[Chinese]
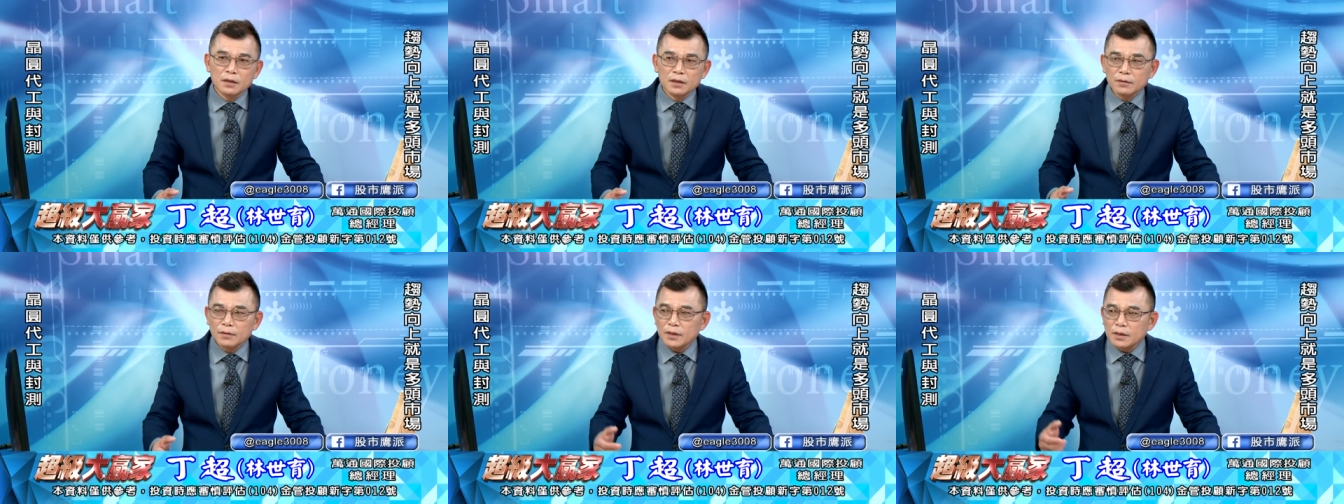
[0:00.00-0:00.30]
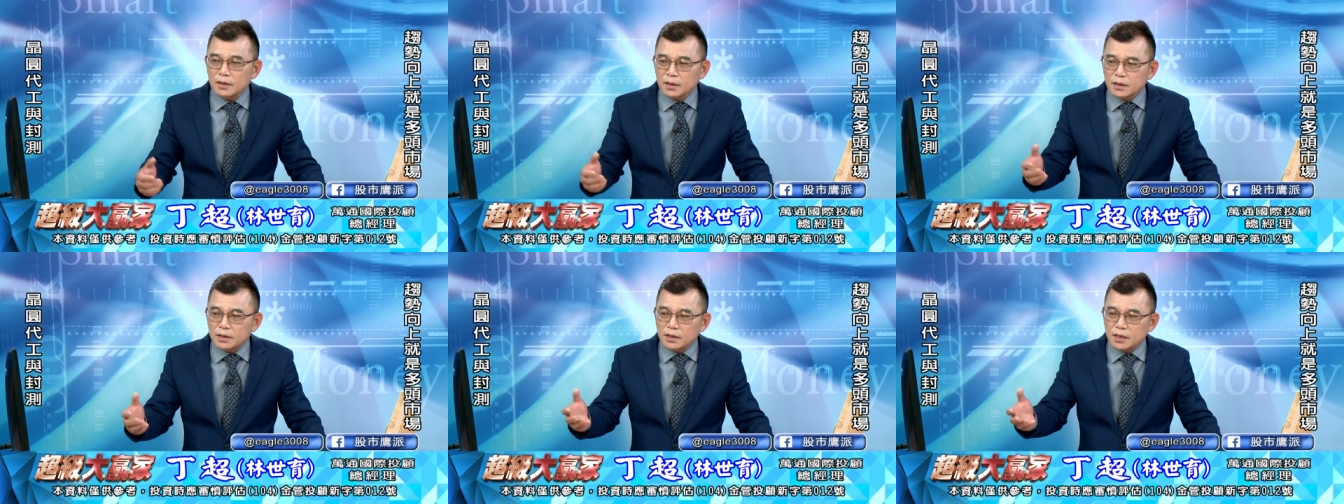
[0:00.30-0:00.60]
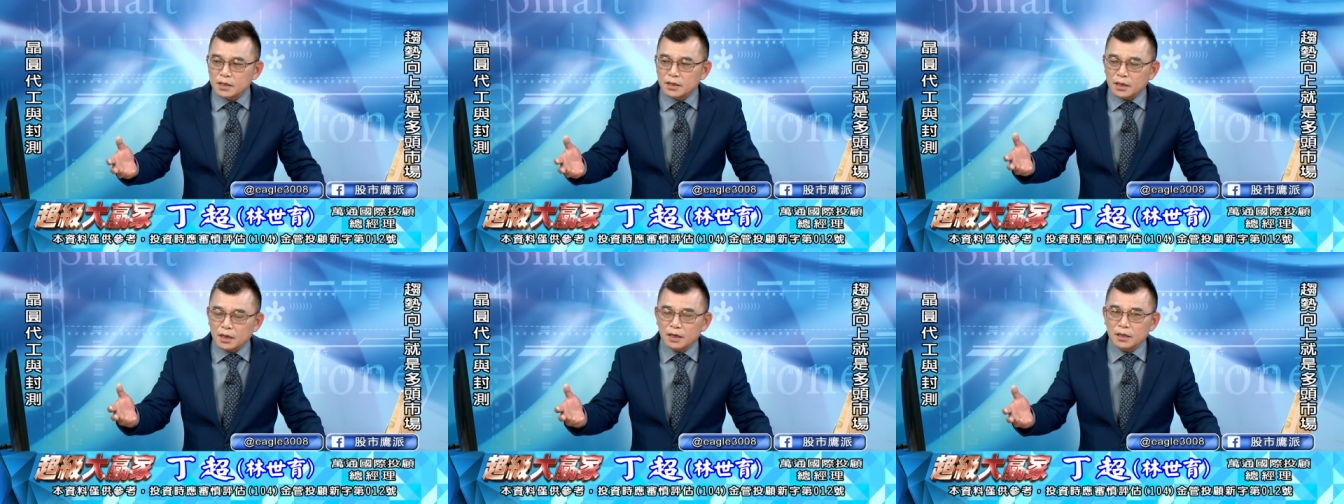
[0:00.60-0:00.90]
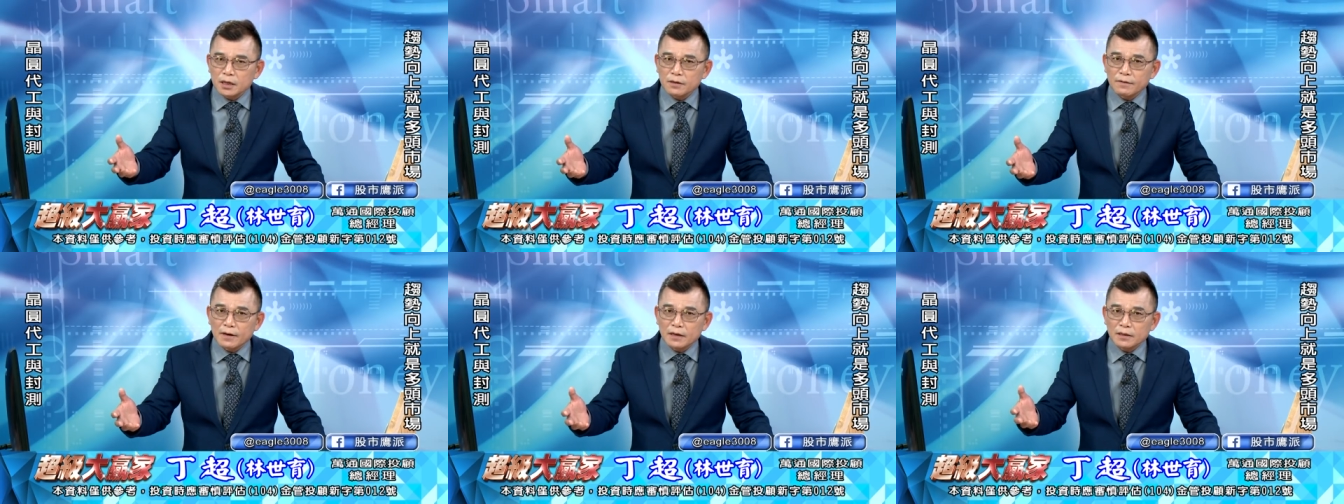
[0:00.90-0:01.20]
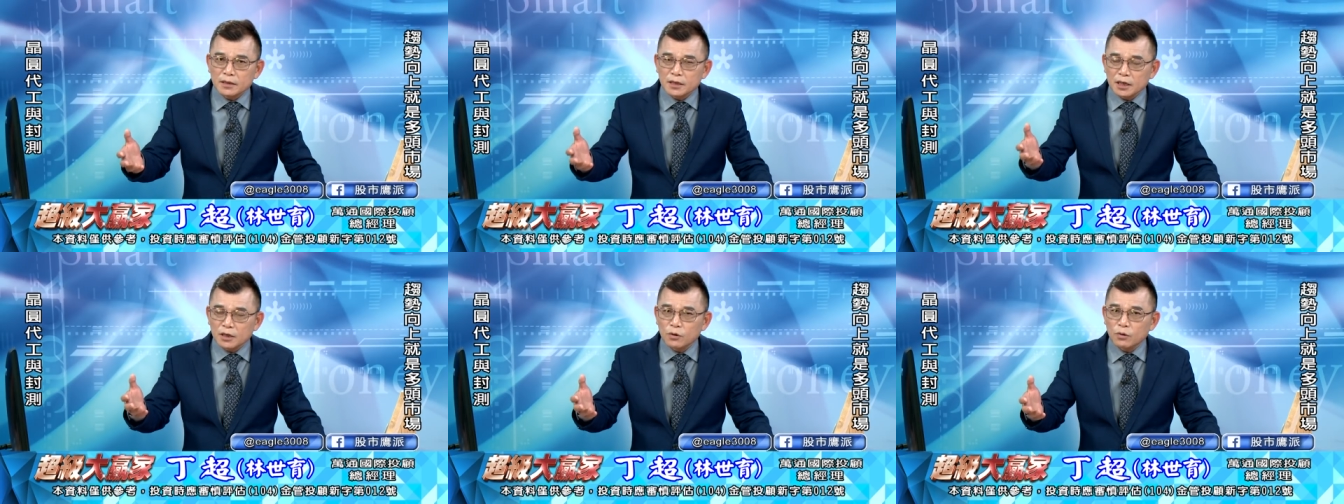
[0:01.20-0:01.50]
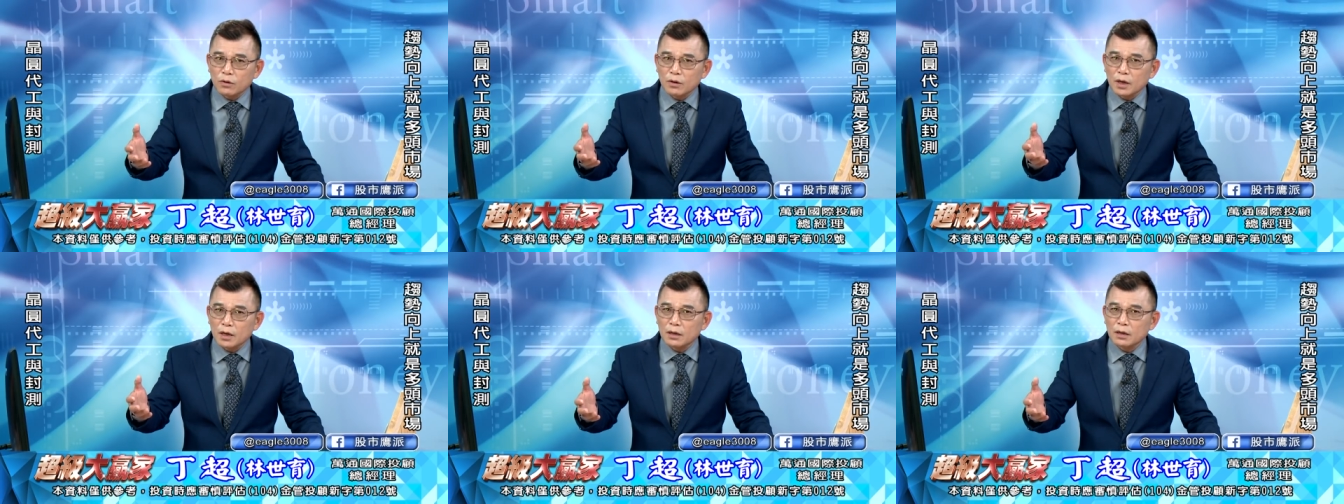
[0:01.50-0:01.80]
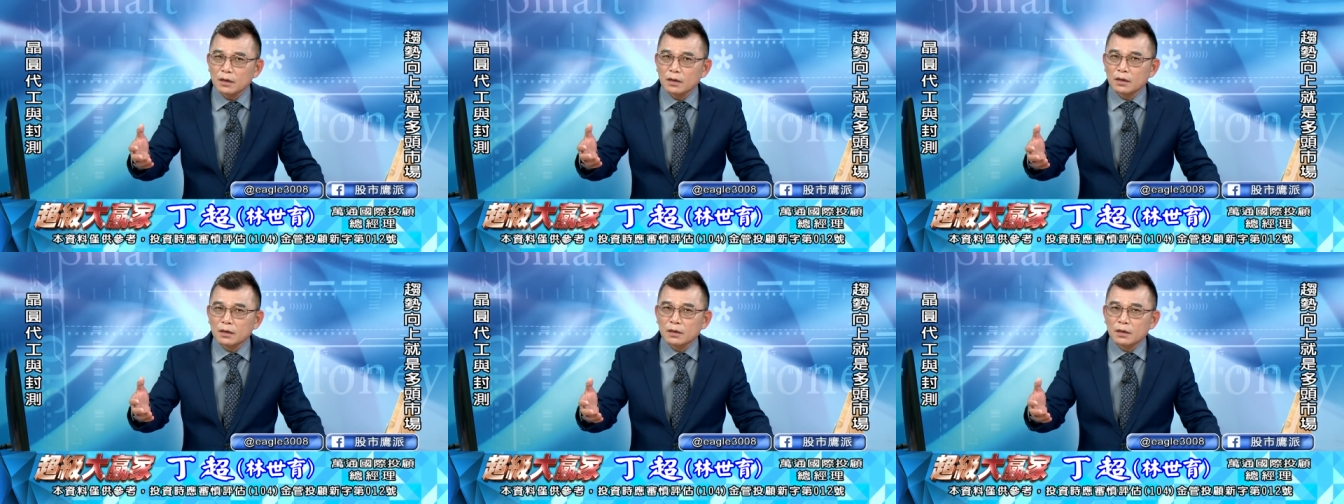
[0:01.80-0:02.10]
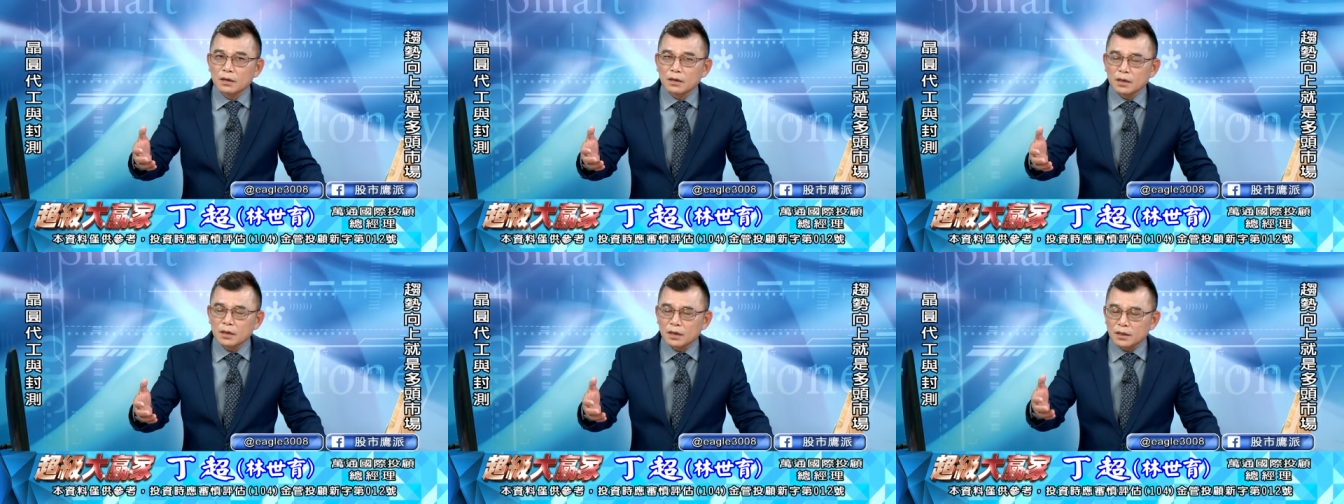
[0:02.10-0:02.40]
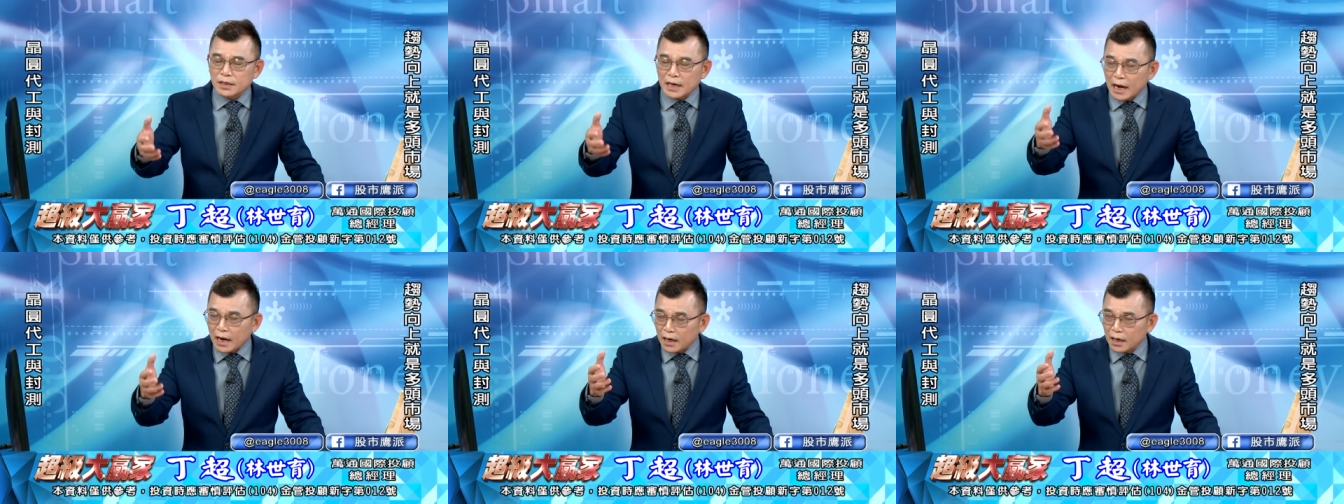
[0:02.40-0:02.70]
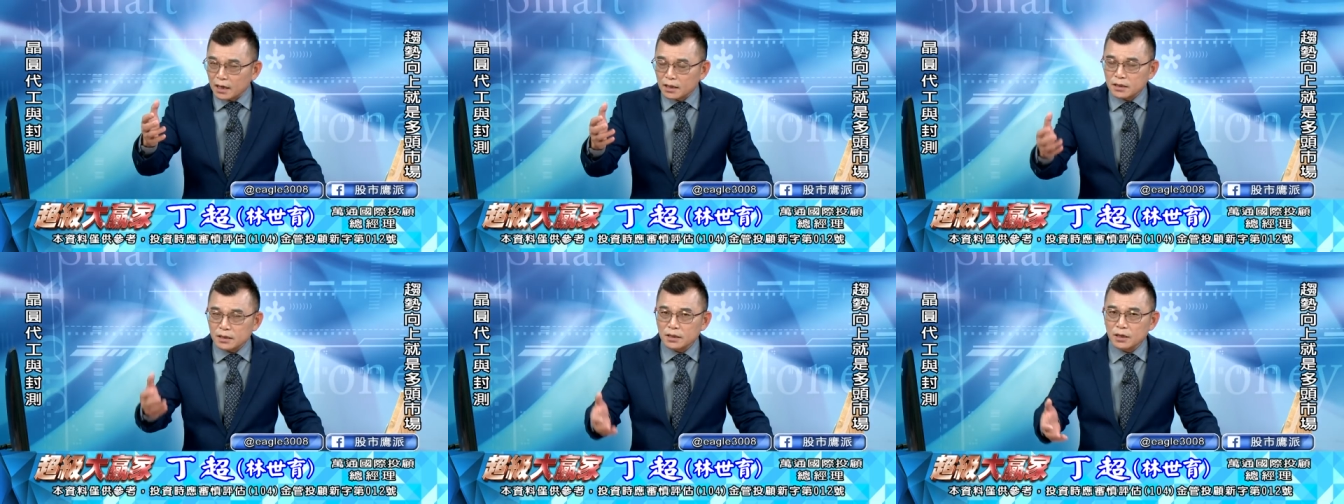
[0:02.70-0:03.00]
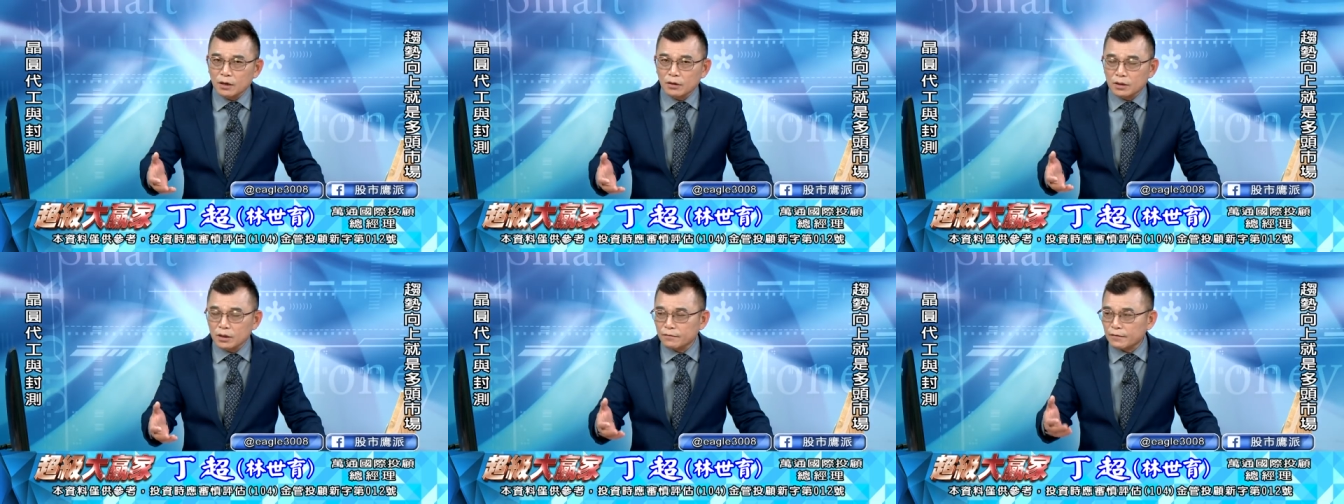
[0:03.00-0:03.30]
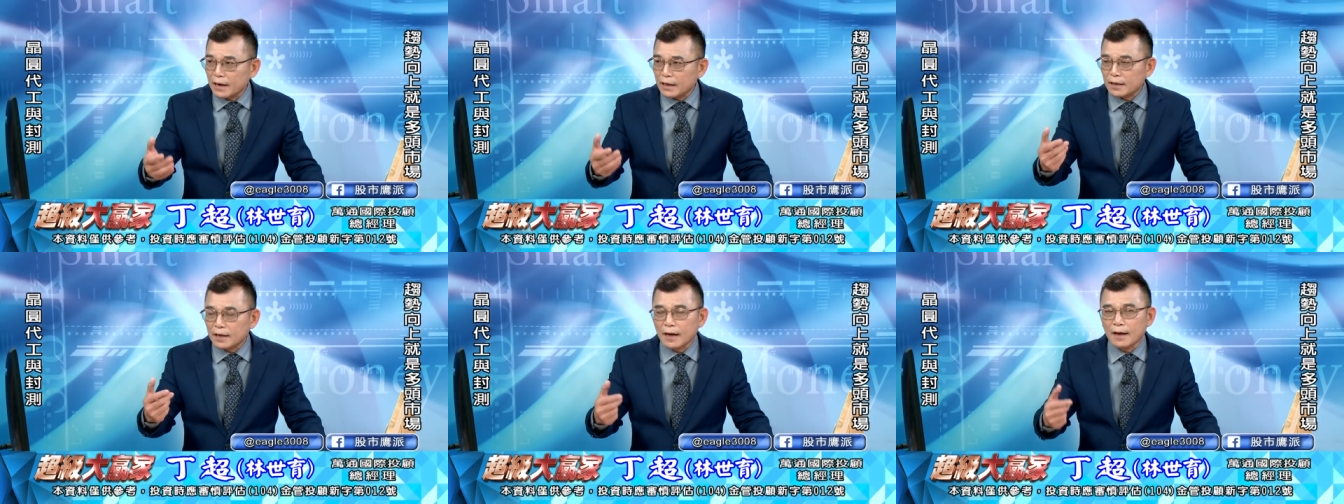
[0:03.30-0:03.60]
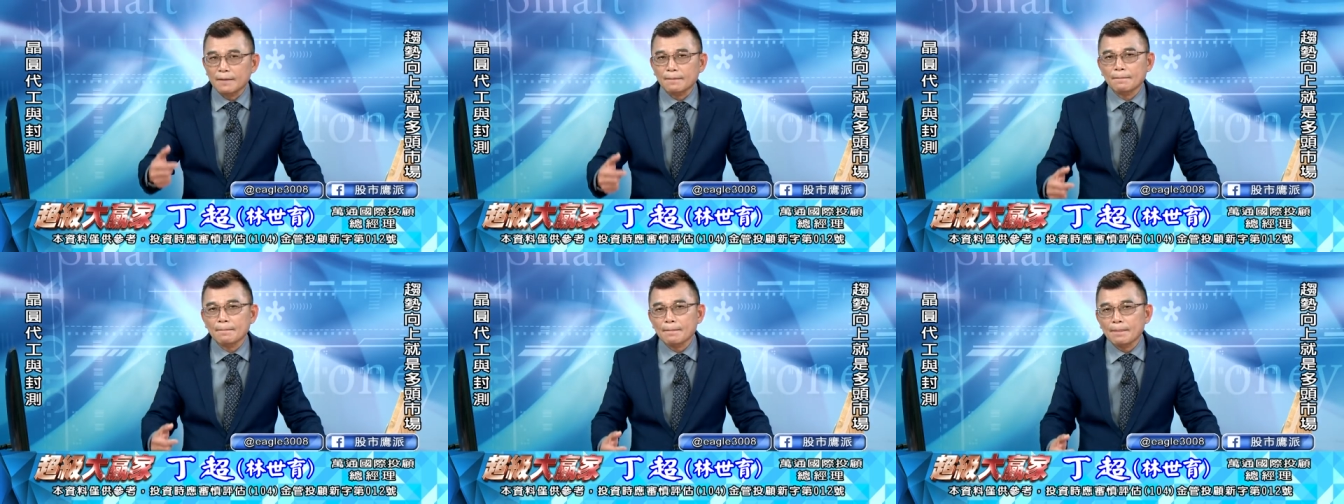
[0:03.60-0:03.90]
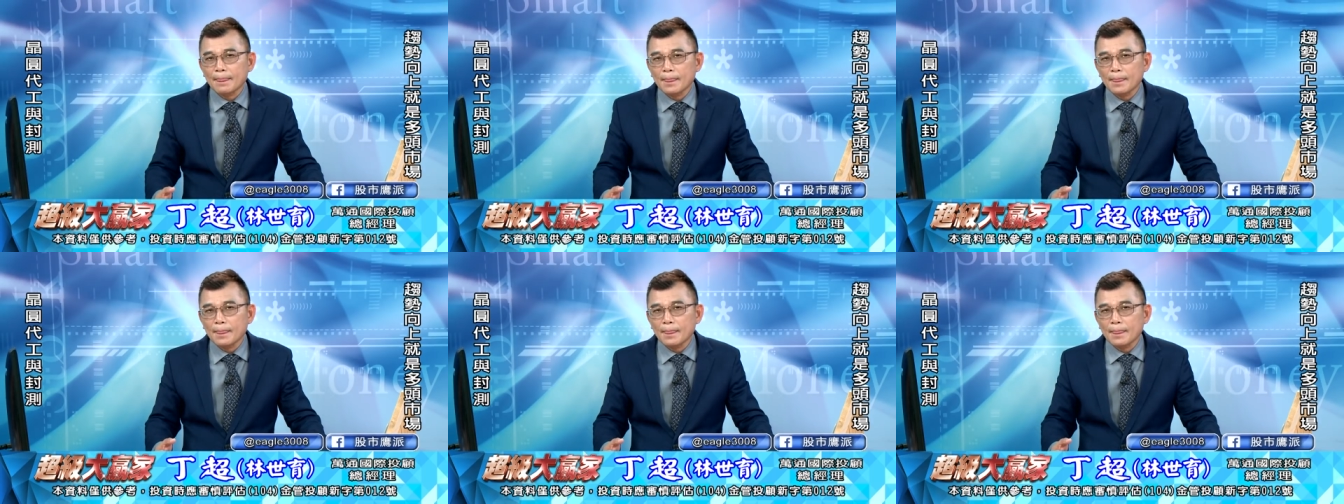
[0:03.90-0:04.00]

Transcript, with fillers: 因为你你这个地方经过了一个长黑之后的反弹。